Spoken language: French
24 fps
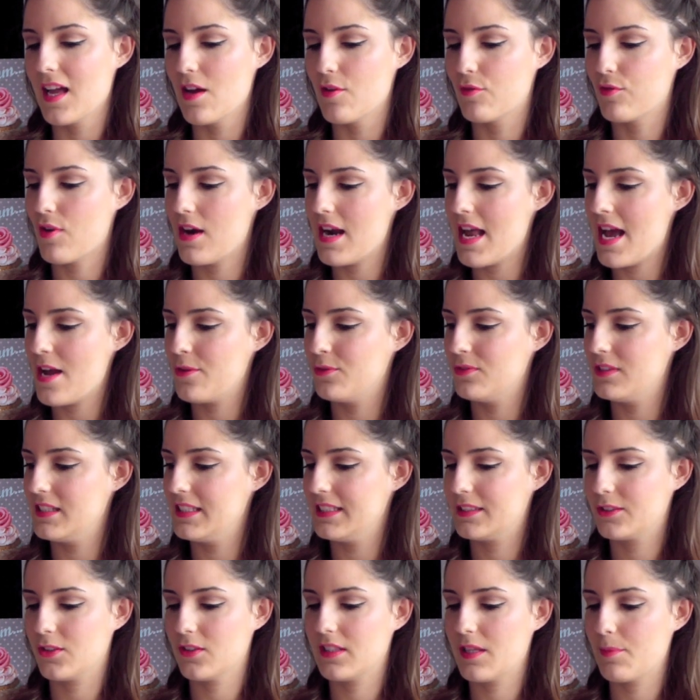Voilà une
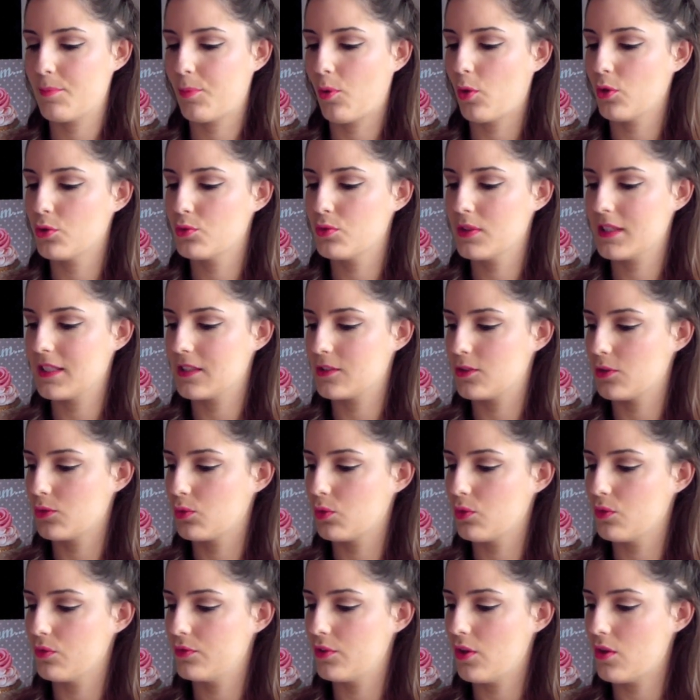liste des produits qui se
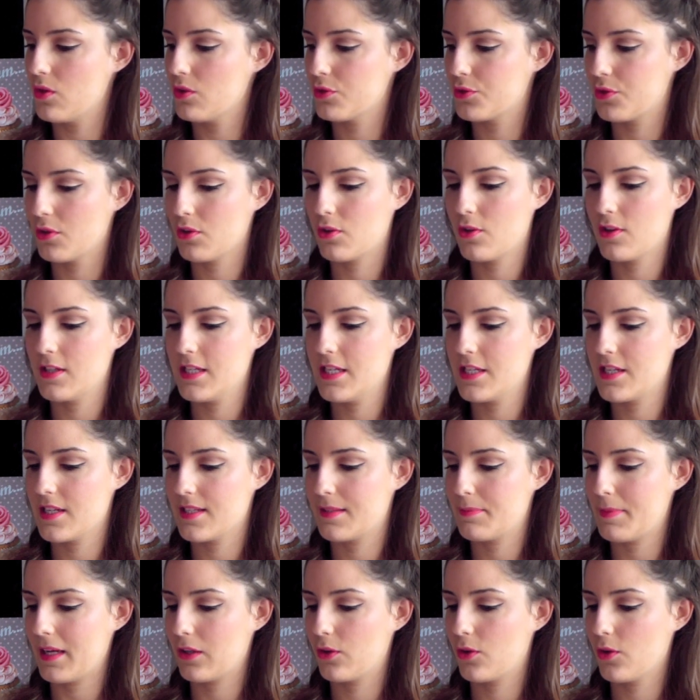trouvent dans ce colis,
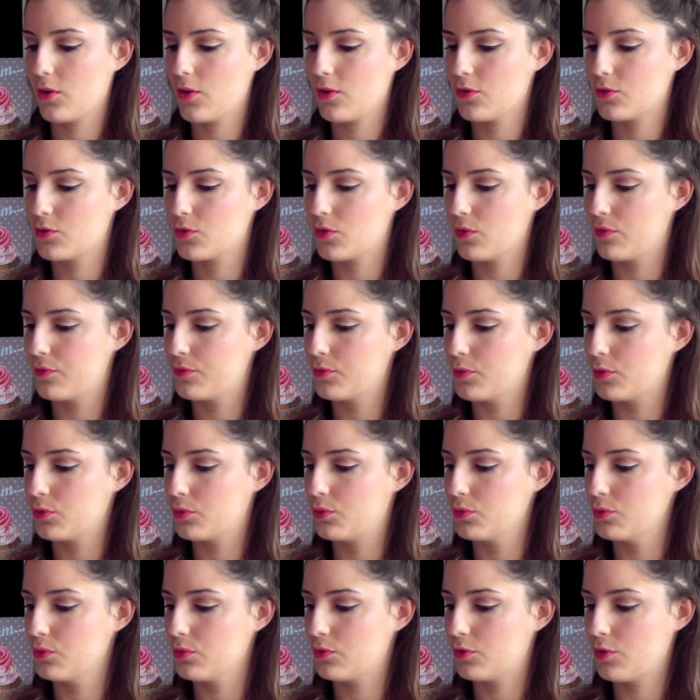j'espère que ce
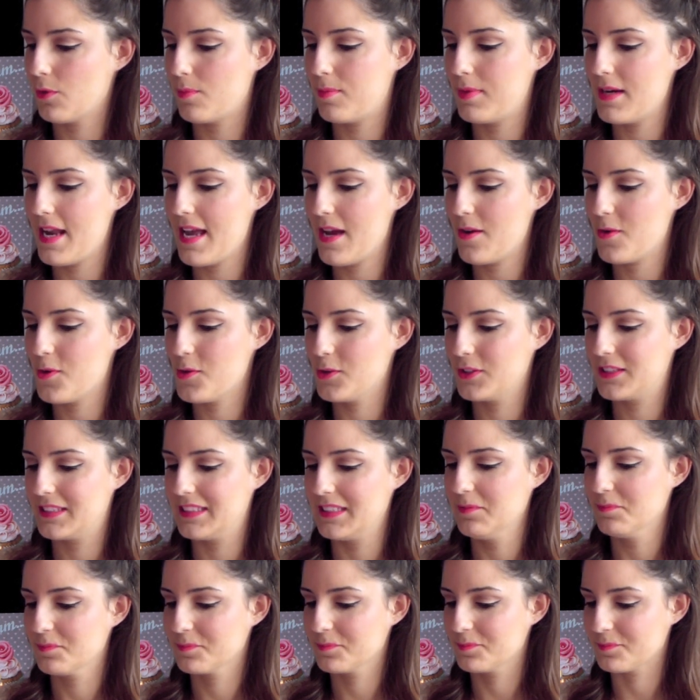fourre-tout te plaît
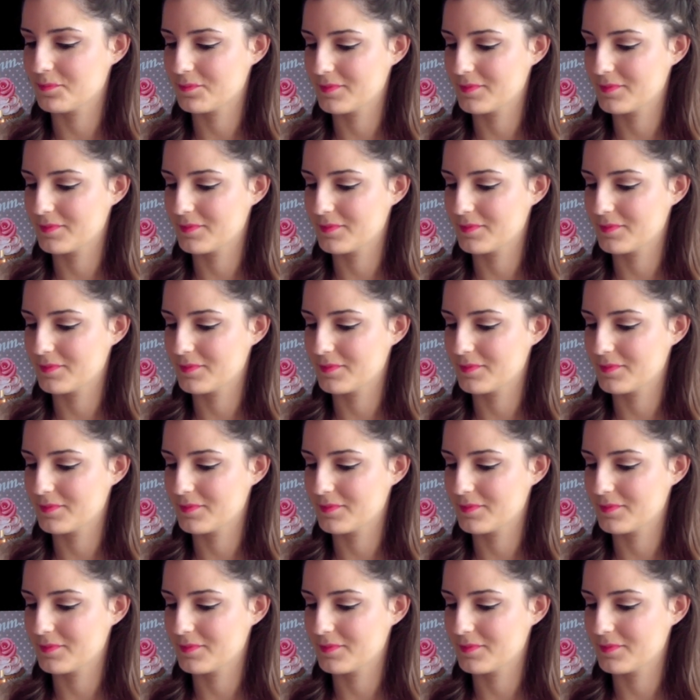aussi